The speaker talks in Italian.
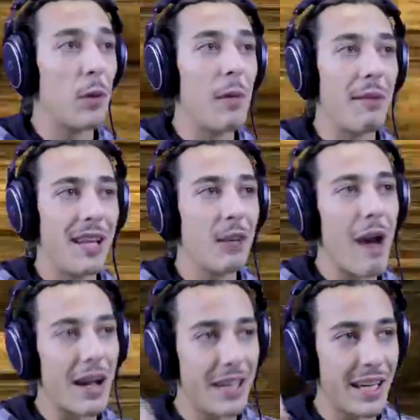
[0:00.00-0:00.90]
problema delle
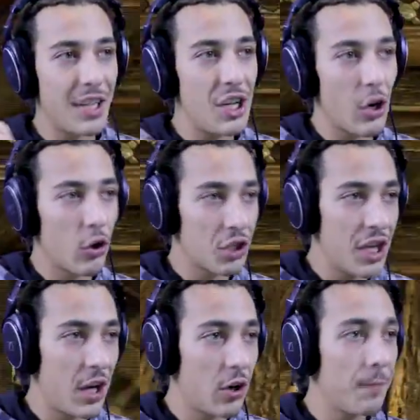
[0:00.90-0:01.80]
guardie che ci
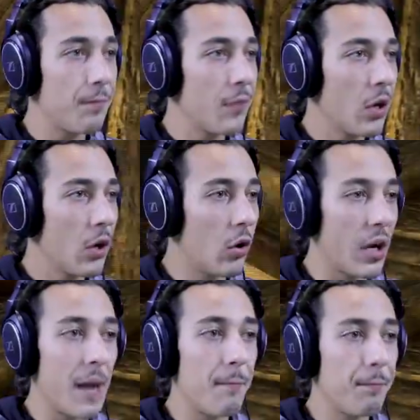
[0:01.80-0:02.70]
roschiano.
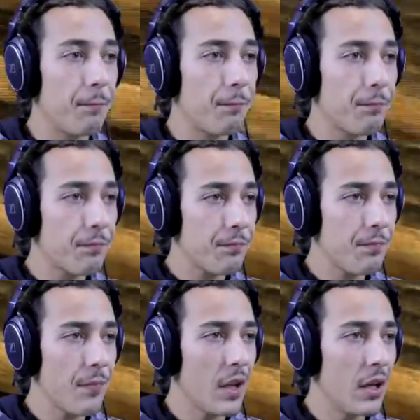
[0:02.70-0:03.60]
Ora,
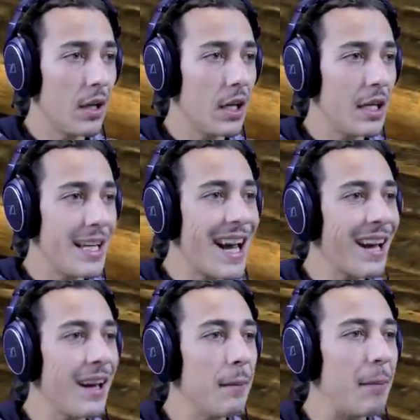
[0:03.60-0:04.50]

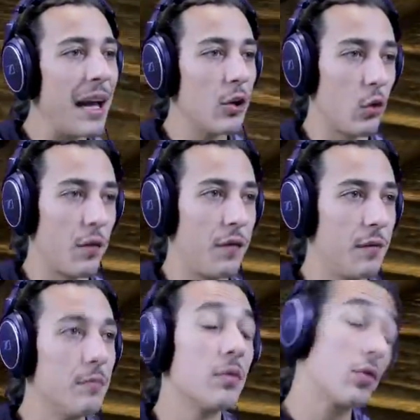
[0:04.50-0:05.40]
Jarl
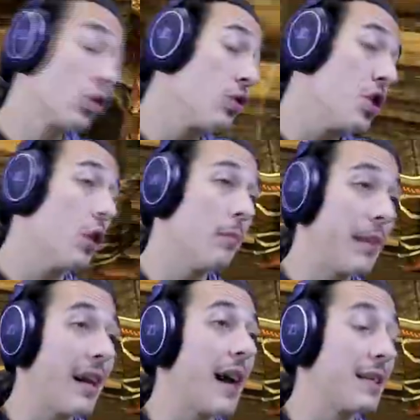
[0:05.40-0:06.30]
Balgruf, so io,
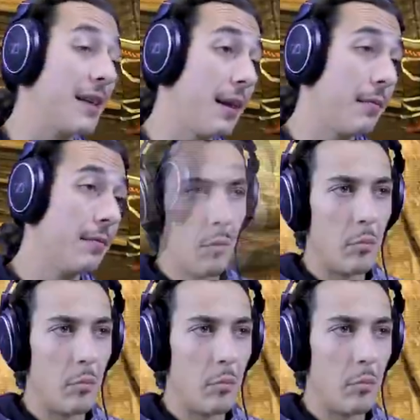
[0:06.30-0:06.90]
Bergaster.